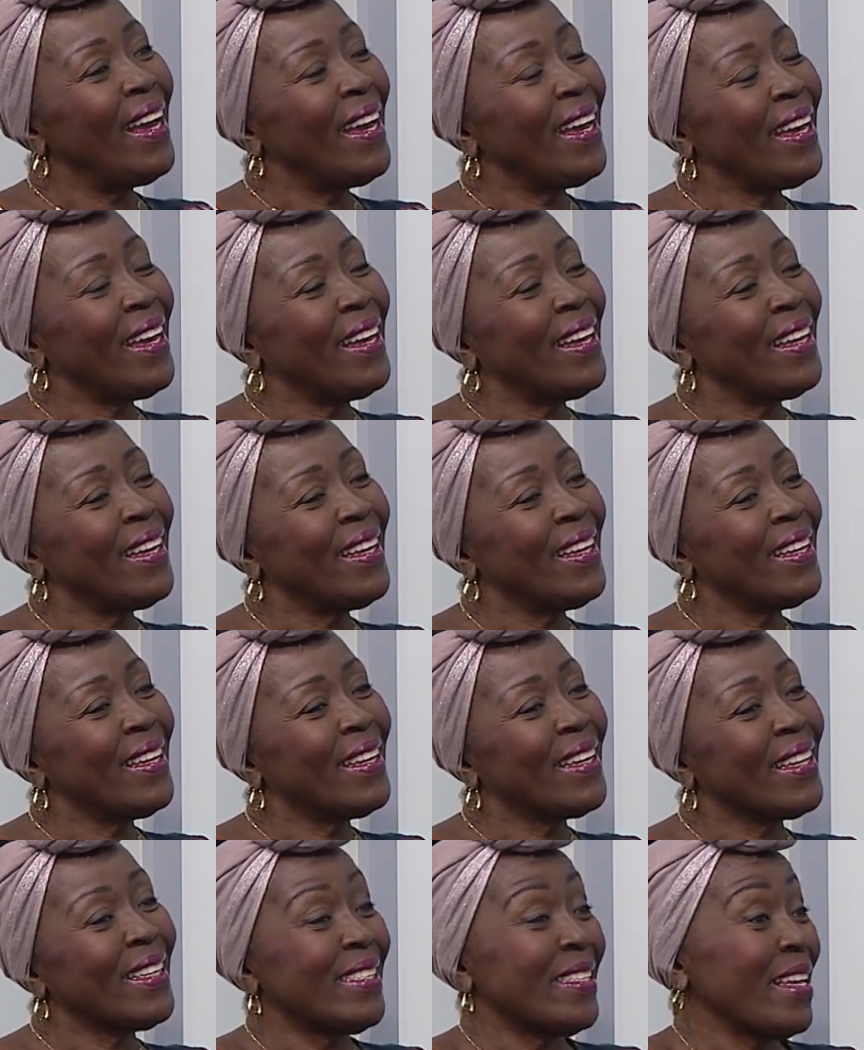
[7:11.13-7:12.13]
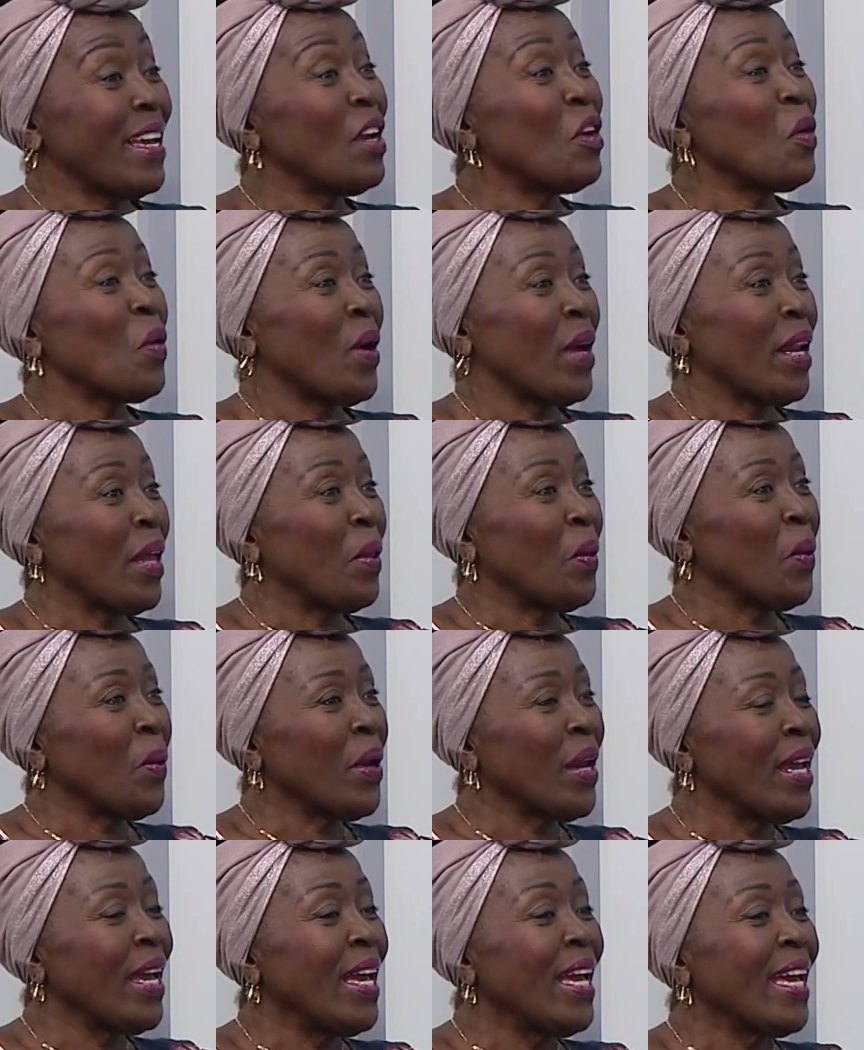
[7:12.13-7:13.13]
eh, que sean los
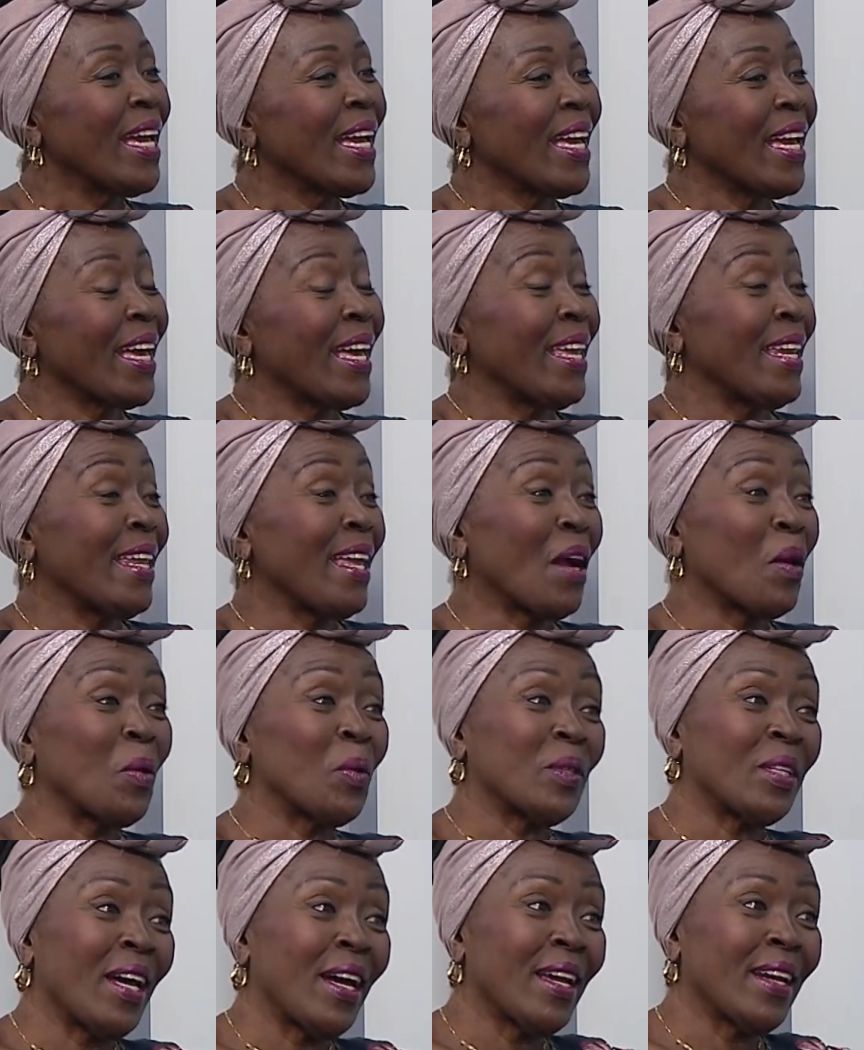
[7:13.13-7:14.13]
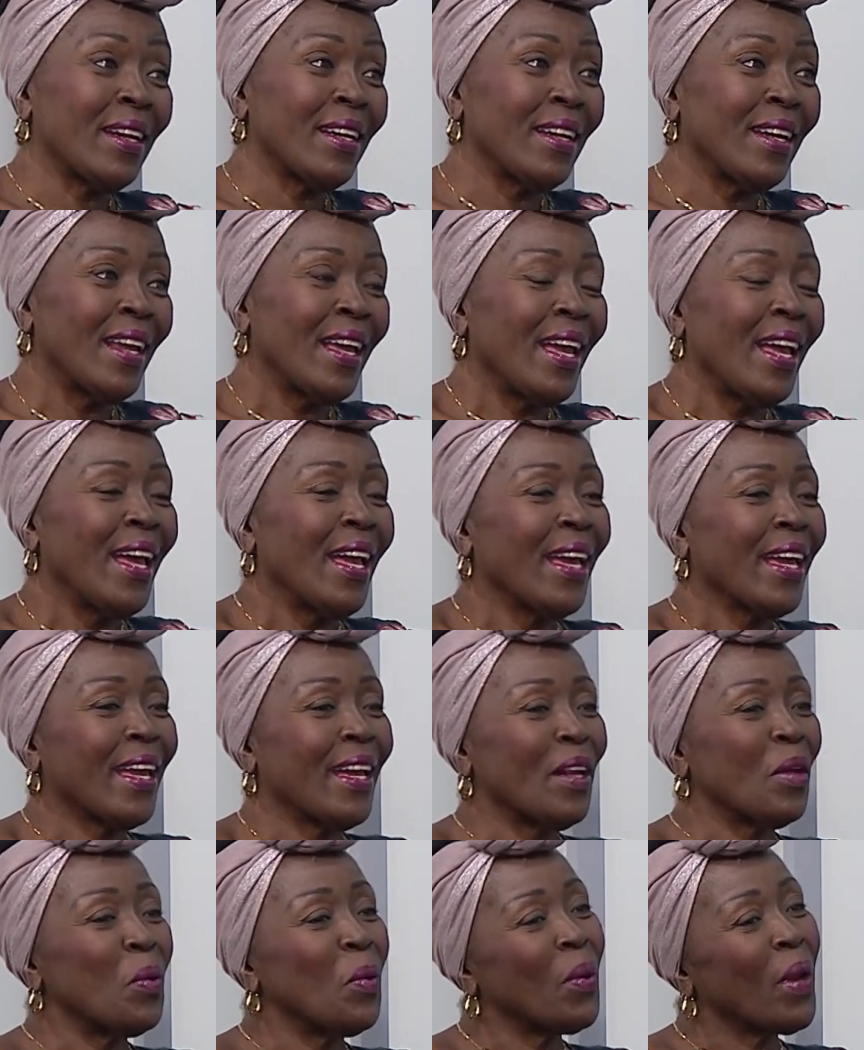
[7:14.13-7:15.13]
ganadores. Que quería acotar que
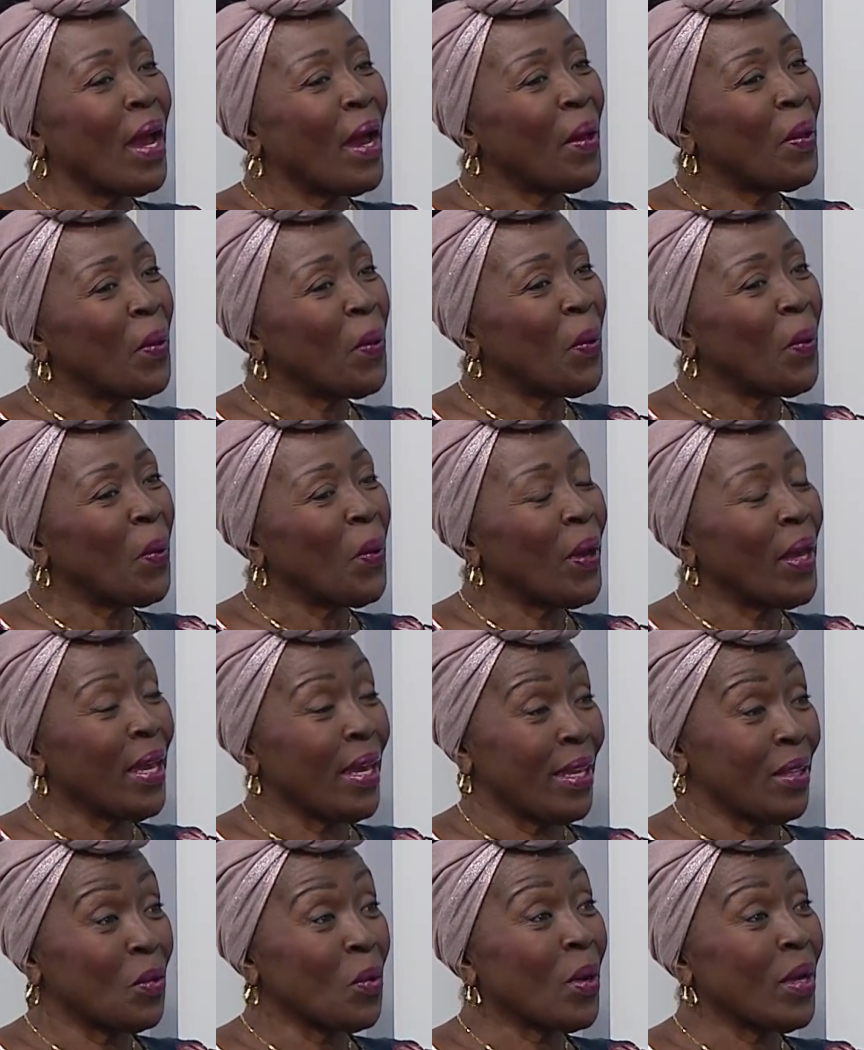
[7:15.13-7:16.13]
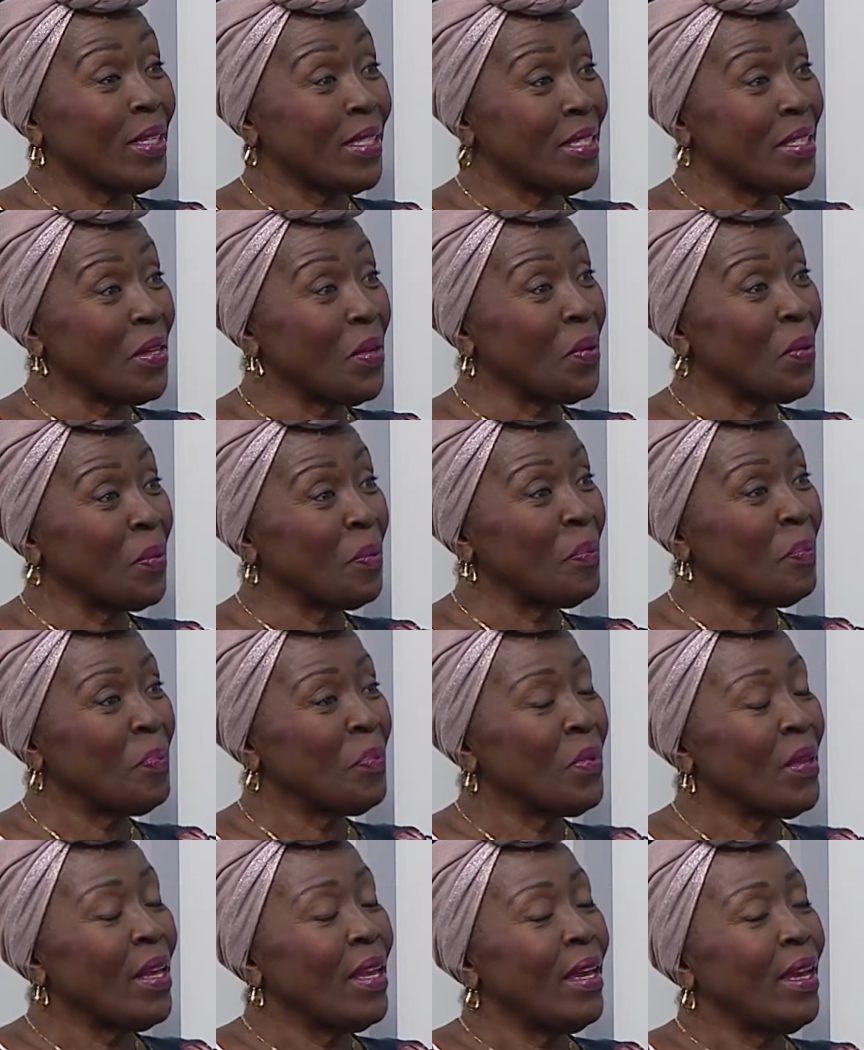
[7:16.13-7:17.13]
el jurado en esta ocasión
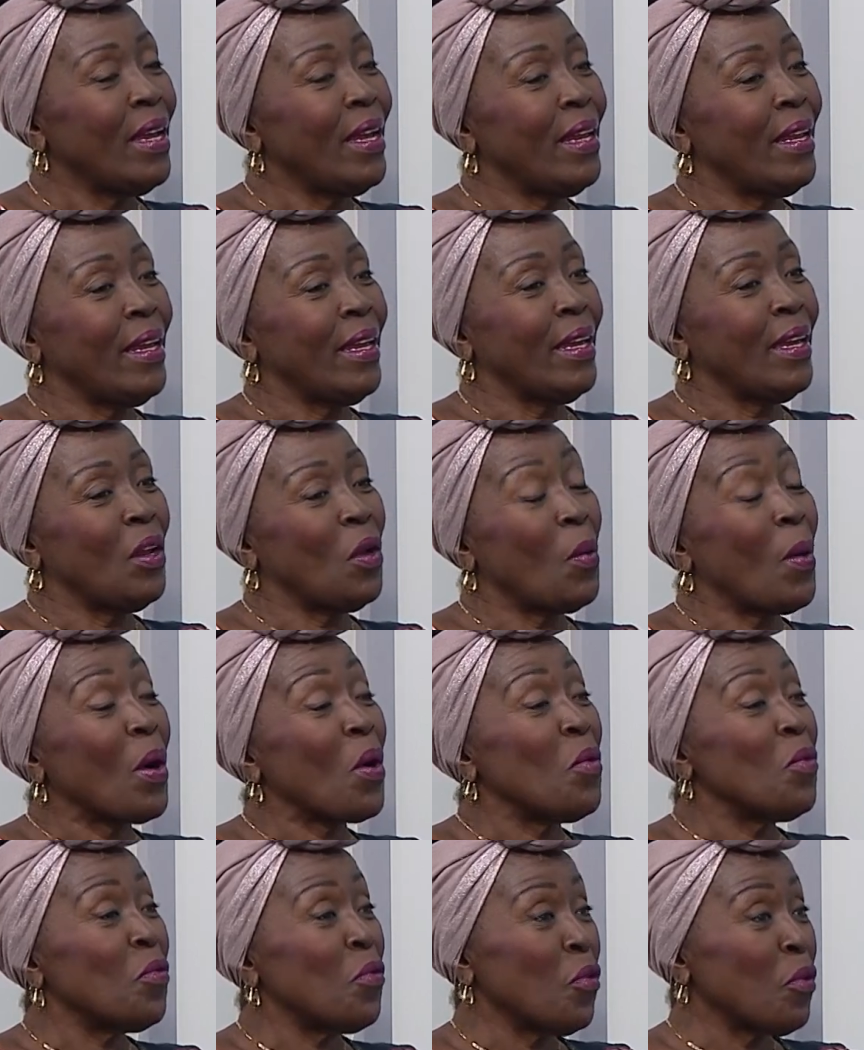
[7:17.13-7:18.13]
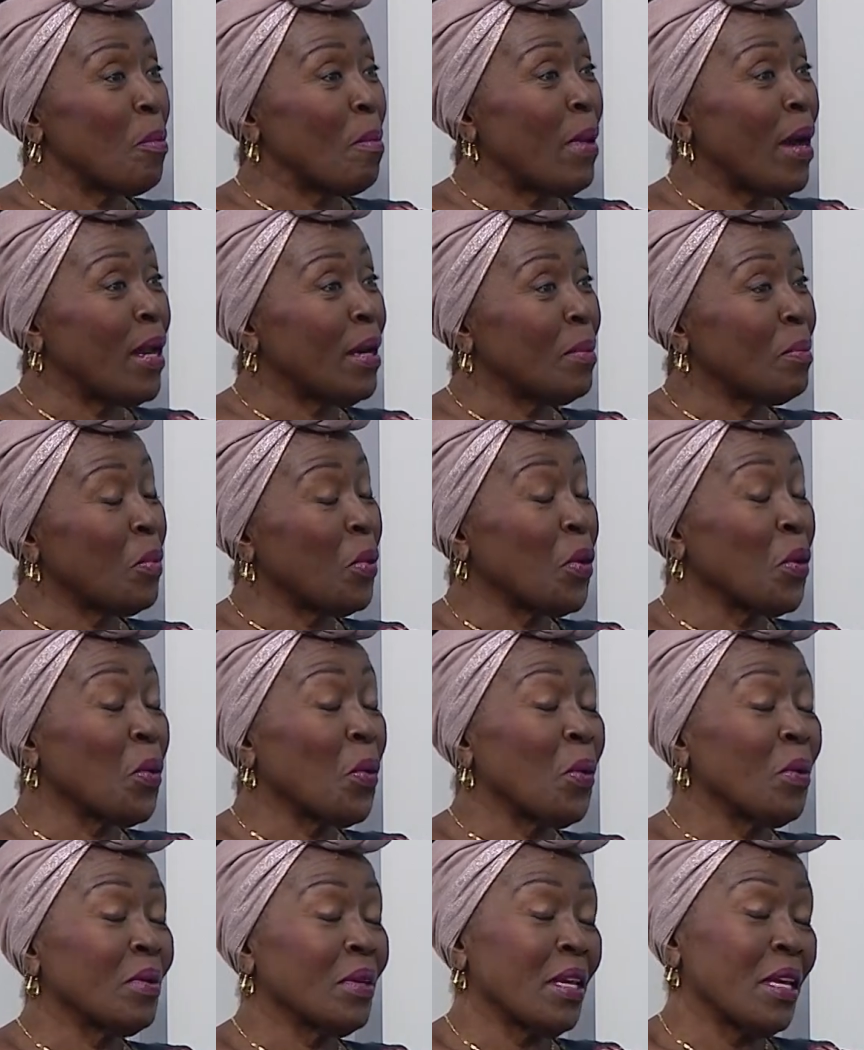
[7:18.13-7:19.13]
eh, lo va a conformar,
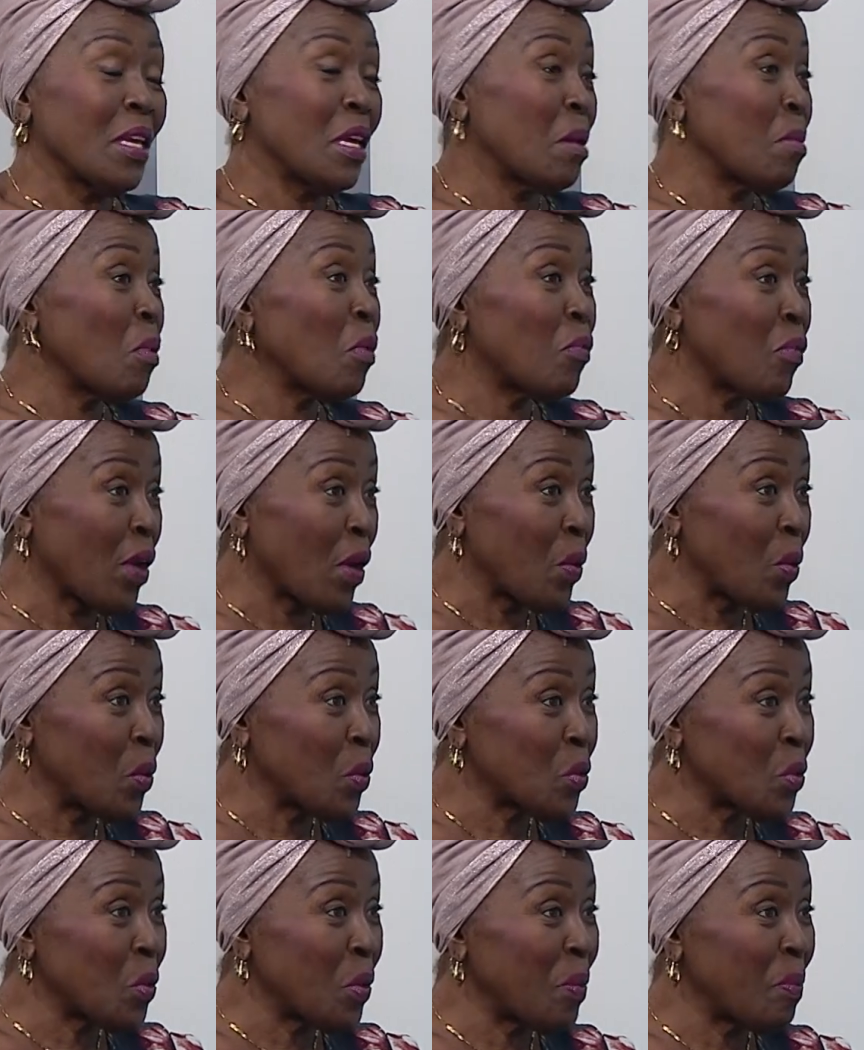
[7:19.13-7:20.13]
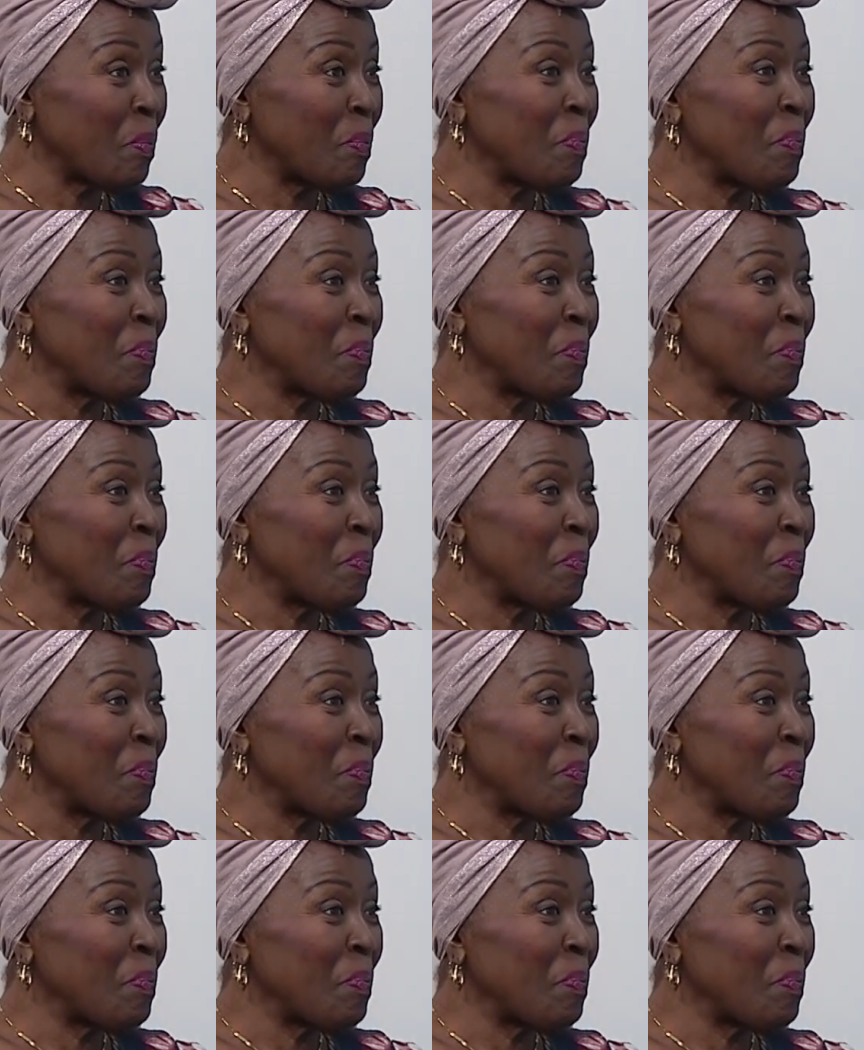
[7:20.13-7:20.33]
bueno, Guillermo Fragoso,